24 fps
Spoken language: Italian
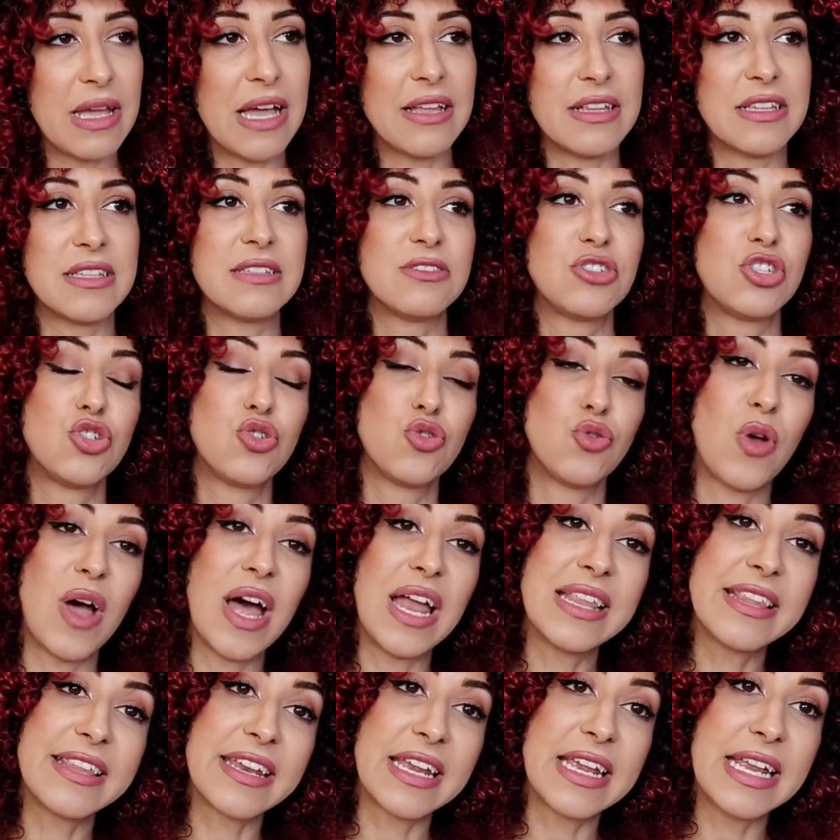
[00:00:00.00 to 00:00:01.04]
Ah, ci sono
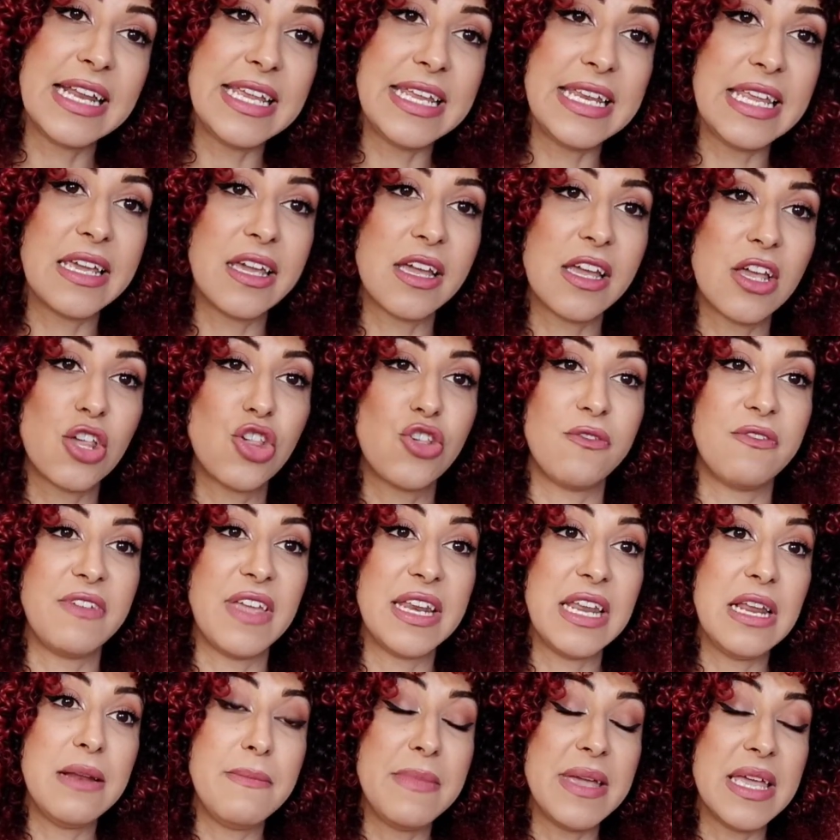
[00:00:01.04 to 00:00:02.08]
altre cliniche che
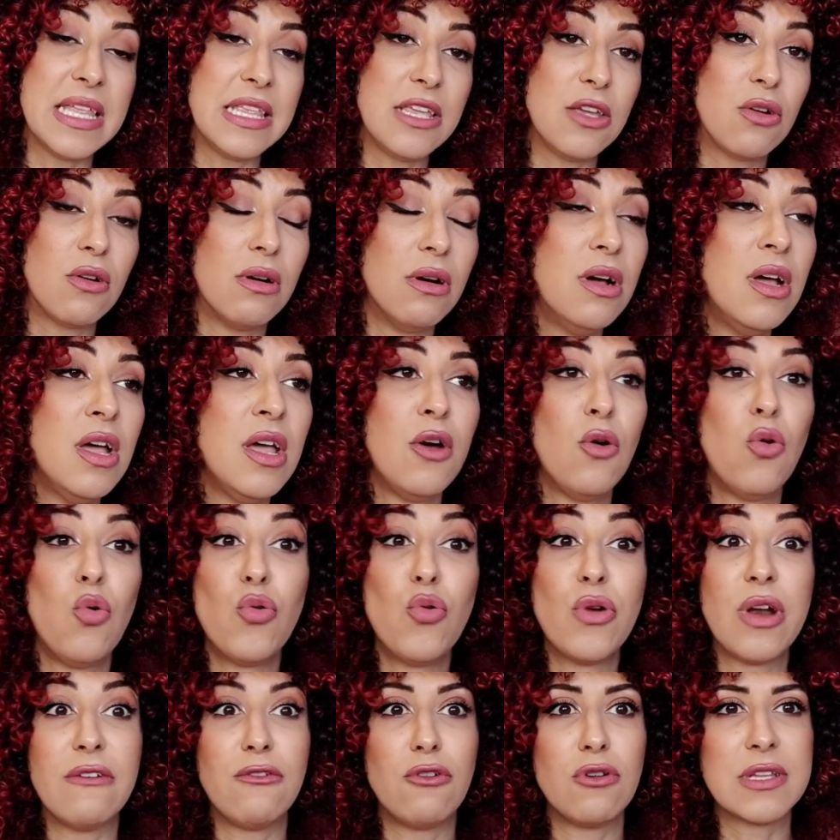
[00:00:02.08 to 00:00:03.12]
viene il medico
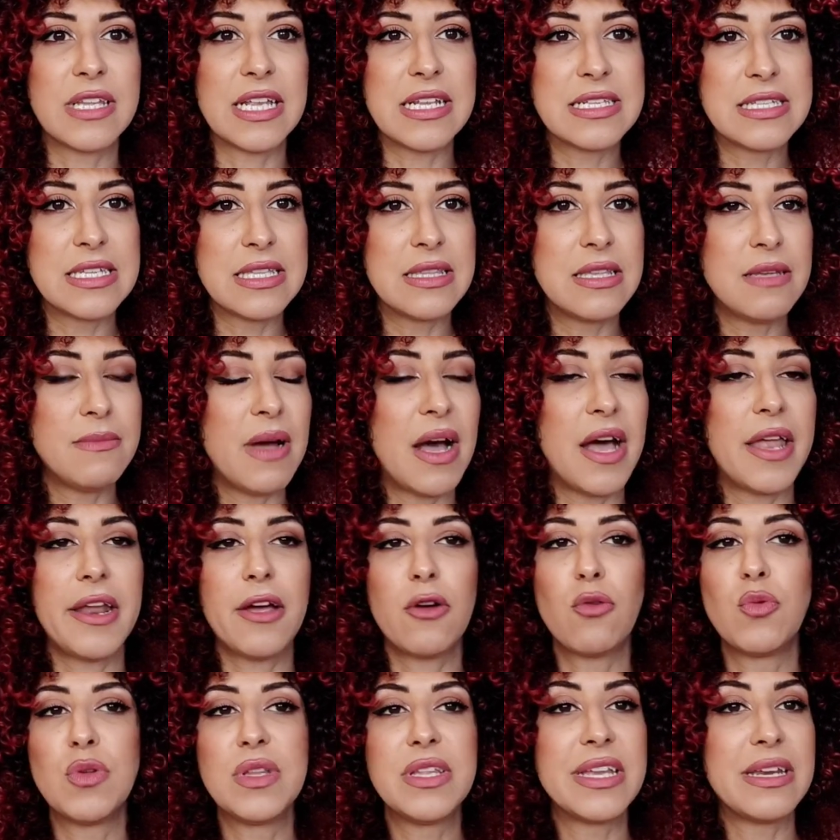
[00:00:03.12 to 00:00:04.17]
una volta al settimana,
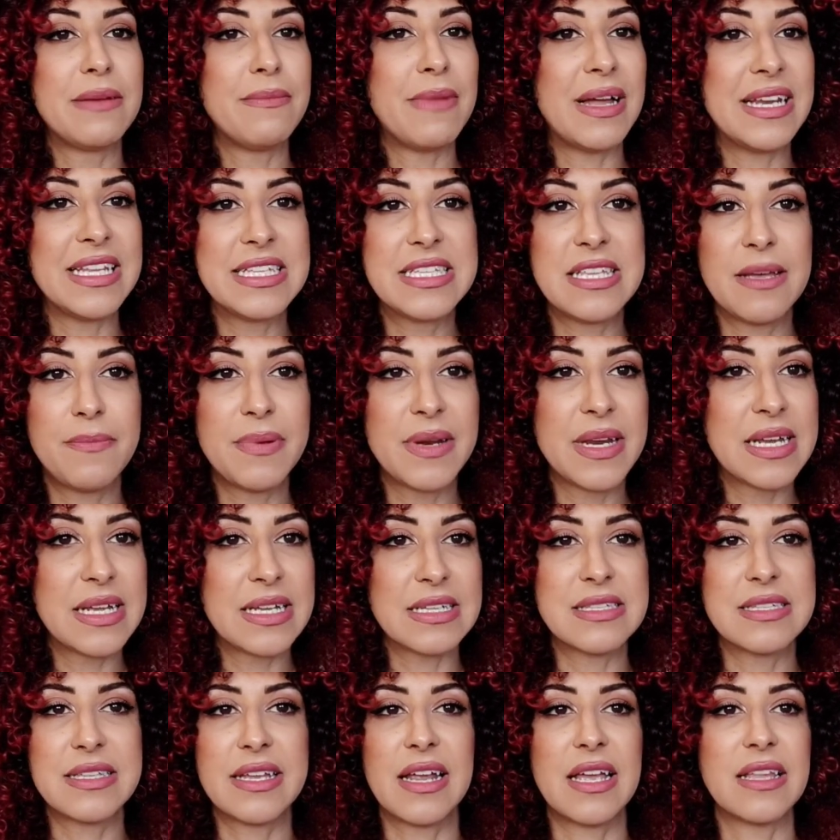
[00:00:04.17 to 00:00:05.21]
quindi rimani sempre
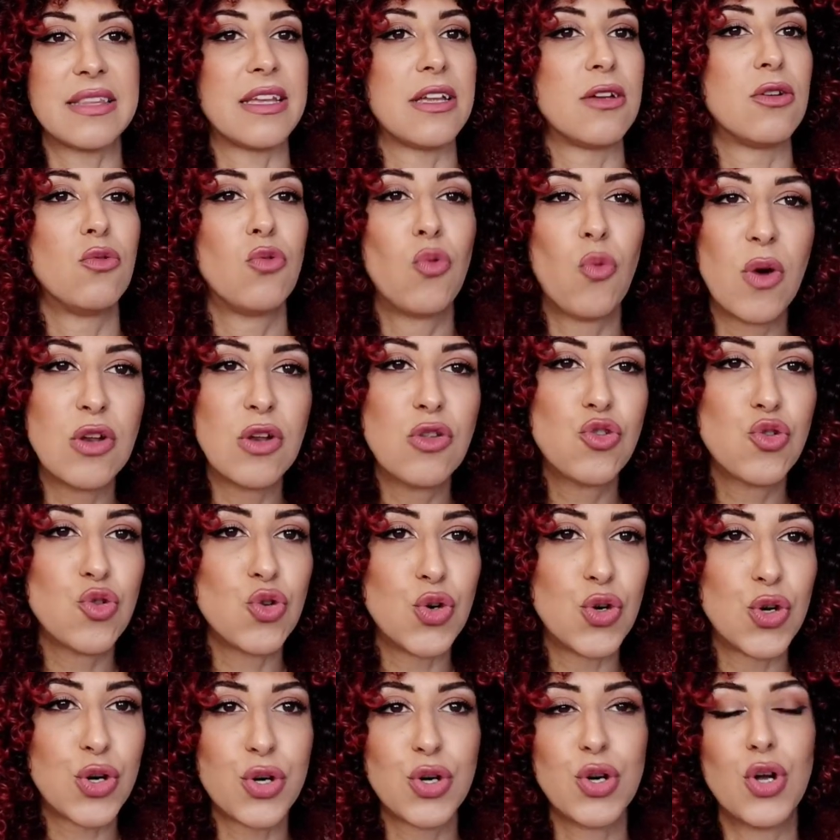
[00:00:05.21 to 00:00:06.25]
incastrata in quel
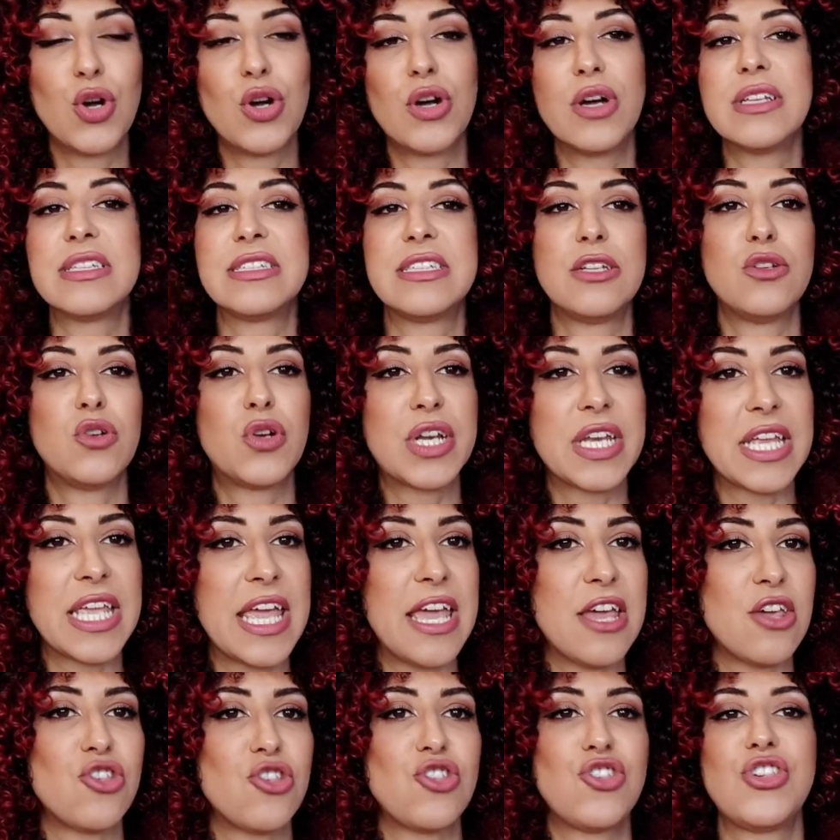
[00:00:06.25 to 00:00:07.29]
giorno, se non
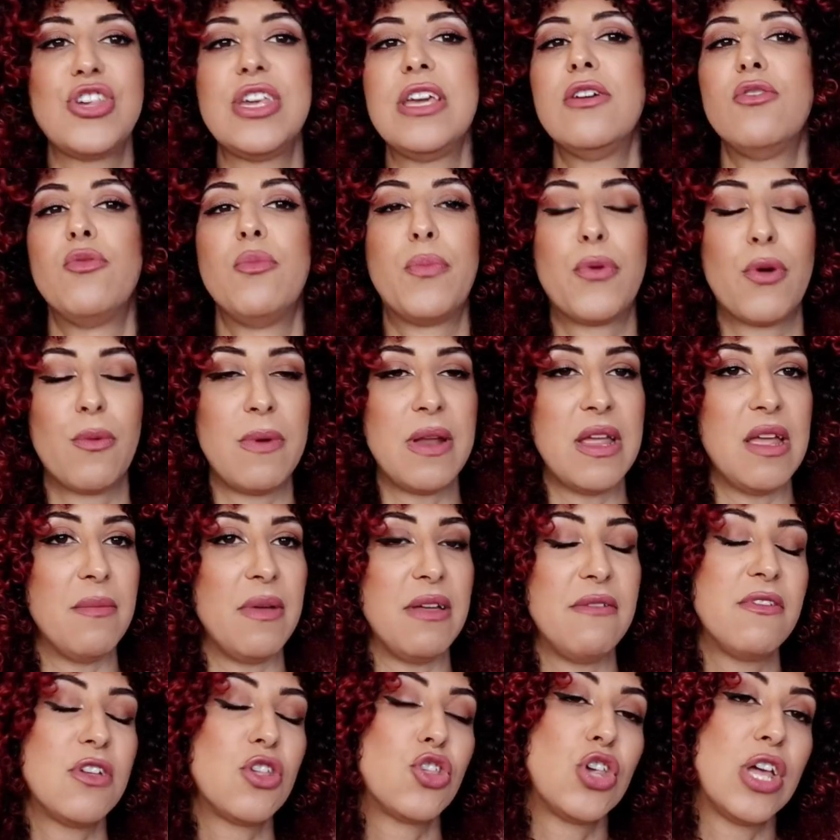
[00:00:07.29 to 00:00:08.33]
riesci è un problema,
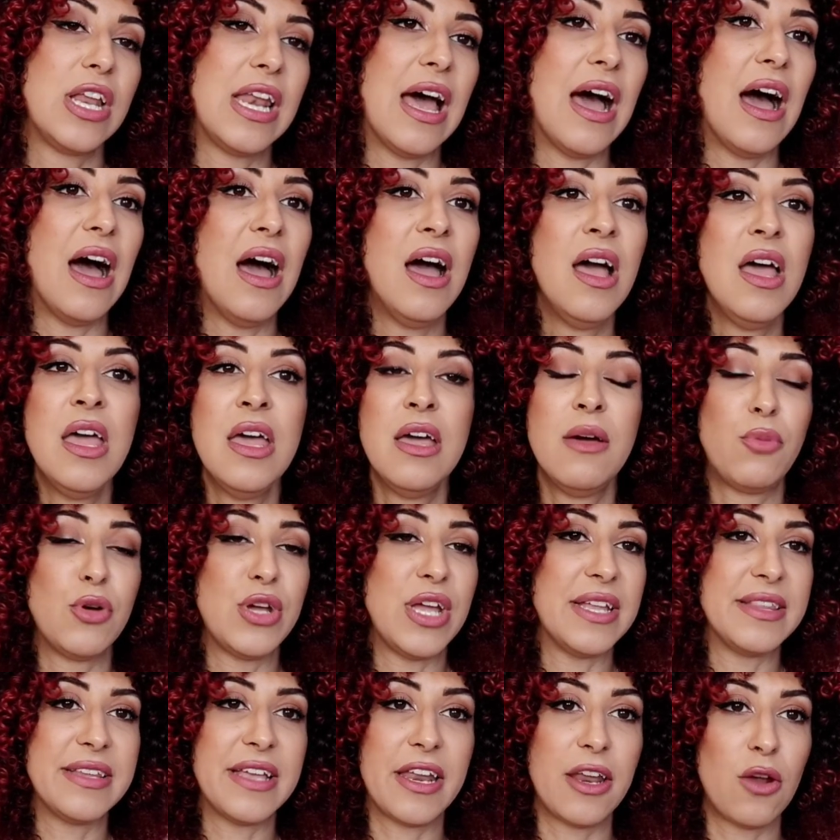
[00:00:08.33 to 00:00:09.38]
invece là puoi
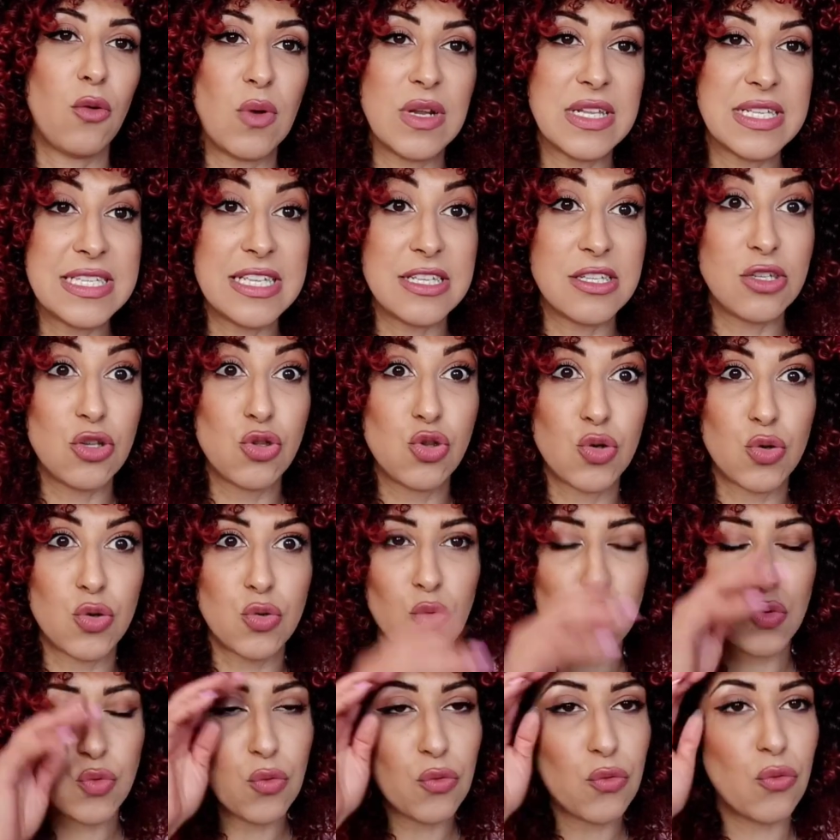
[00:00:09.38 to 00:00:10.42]
andare qualsiasi
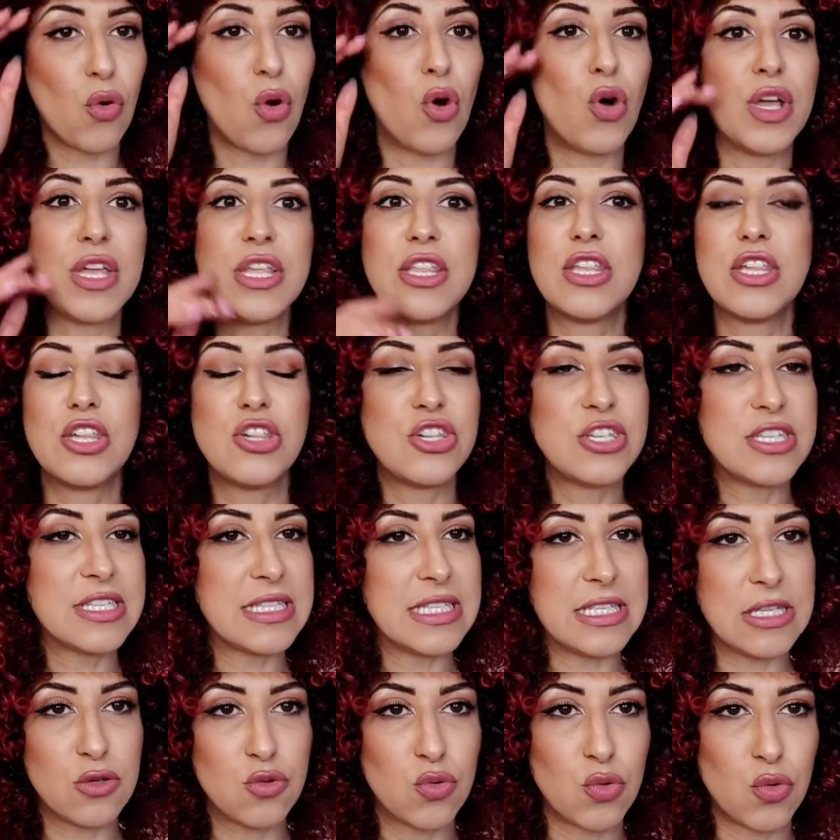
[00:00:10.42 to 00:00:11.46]
giorno tu vuoi, ti
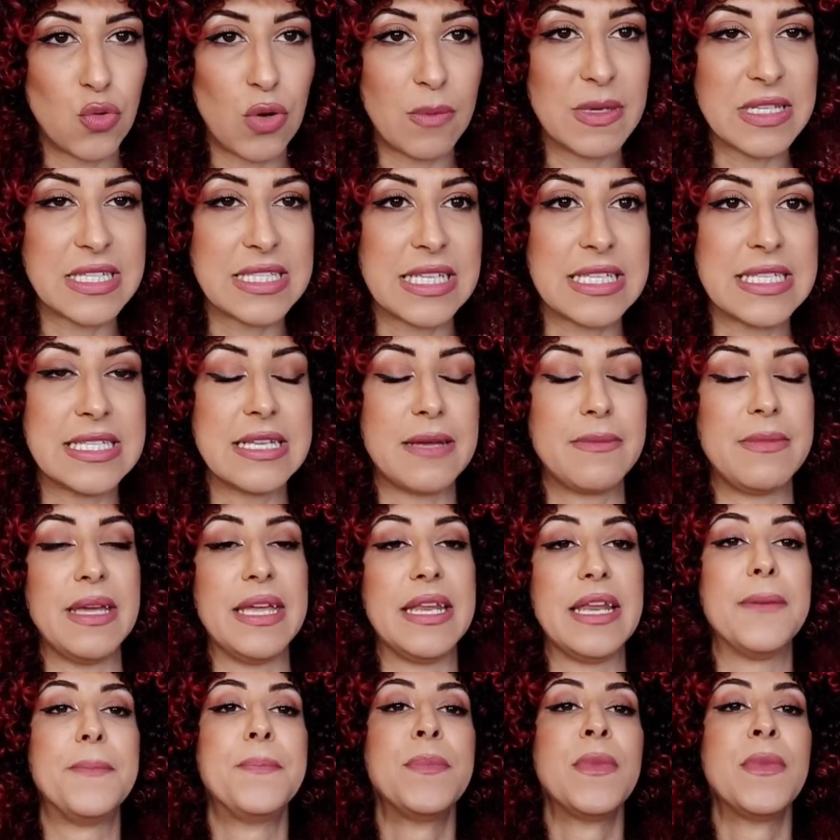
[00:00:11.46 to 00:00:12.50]
gestiscono abbastanza bene.